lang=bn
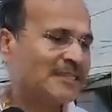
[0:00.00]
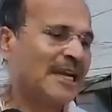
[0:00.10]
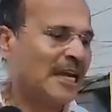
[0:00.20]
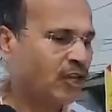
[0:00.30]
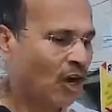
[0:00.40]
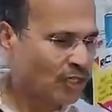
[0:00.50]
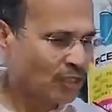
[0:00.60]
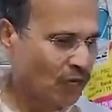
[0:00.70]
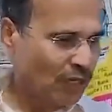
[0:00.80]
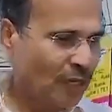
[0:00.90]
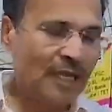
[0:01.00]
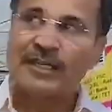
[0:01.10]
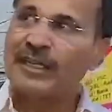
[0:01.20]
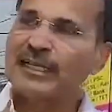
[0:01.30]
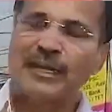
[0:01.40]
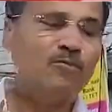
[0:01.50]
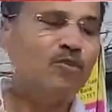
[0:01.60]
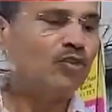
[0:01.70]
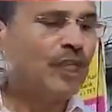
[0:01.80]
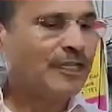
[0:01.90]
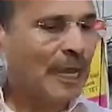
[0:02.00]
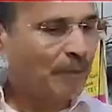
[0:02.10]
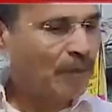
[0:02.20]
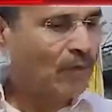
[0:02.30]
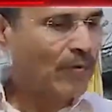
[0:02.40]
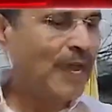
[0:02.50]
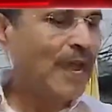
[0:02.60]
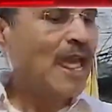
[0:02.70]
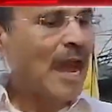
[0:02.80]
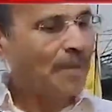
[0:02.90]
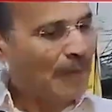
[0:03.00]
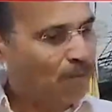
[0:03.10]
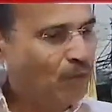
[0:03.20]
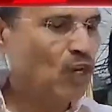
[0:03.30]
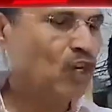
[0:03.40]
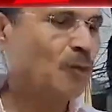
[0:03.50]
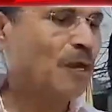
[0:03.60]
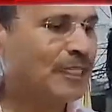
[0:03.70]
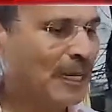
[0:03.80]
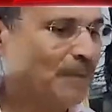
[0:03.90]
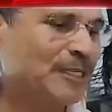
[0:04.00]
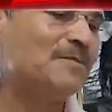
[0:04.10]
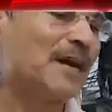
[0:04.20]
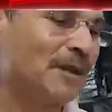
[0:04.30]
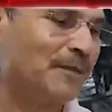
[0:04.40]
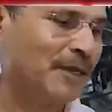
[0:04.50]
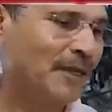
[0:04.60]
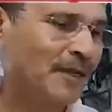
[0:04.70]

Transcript: যারা ধর্ষক তাদের মূর্তি স্থাপন করে আপনি পুজো করবেন সেটা বেশি মানাবে